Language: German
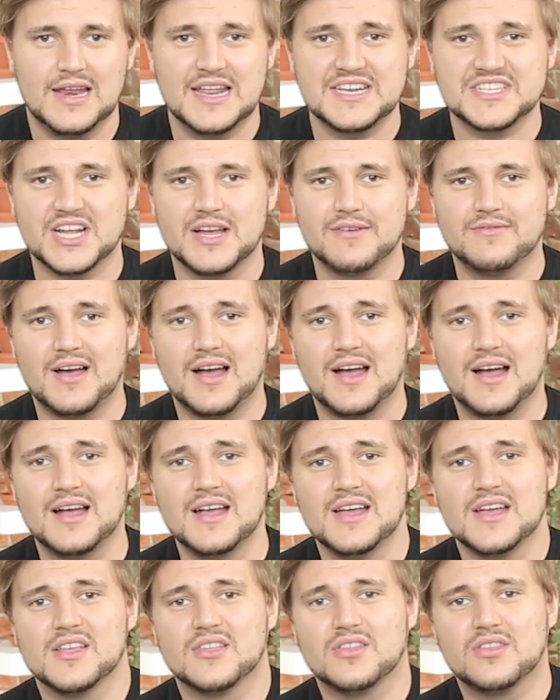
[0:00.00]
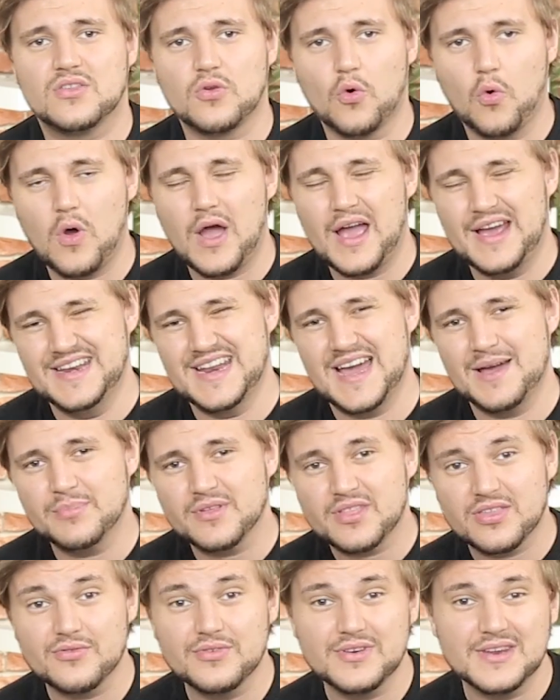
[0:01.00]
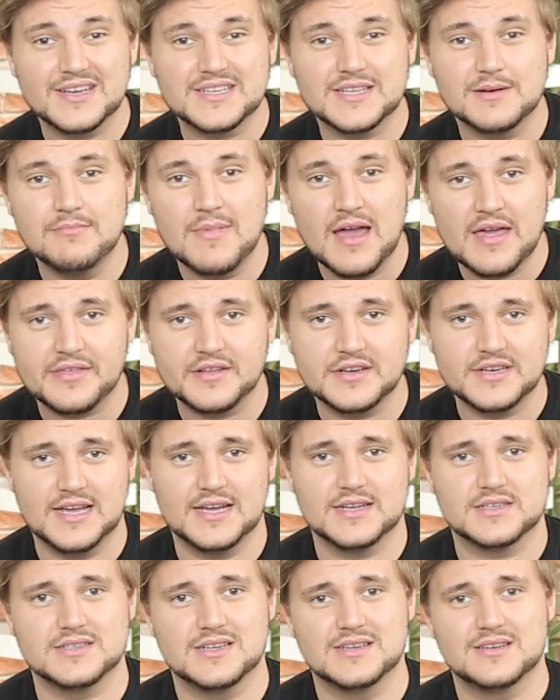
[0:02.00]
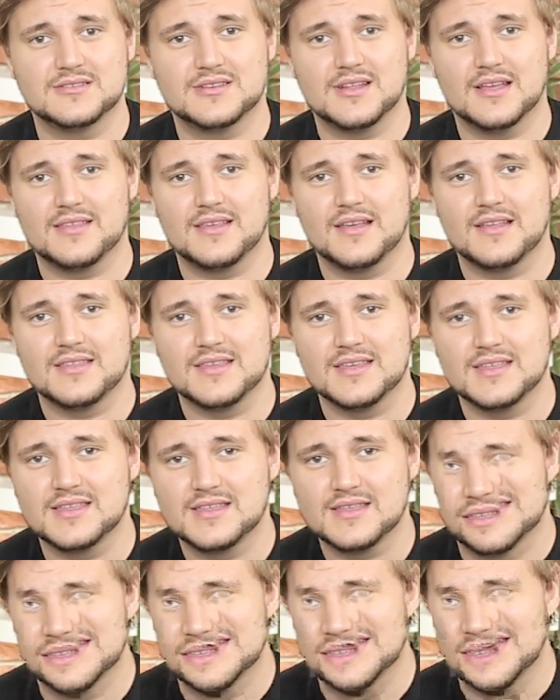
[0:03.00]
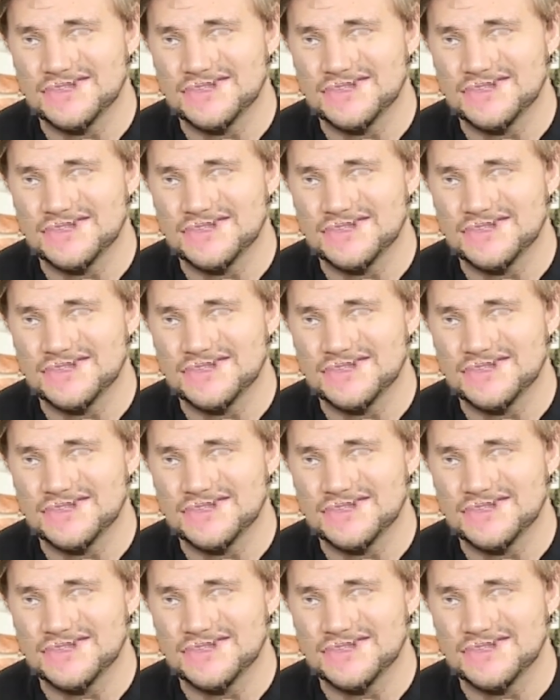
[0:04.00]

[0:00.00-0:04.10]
Ledger war so ein ambitionierter Method Actor, dass er sich in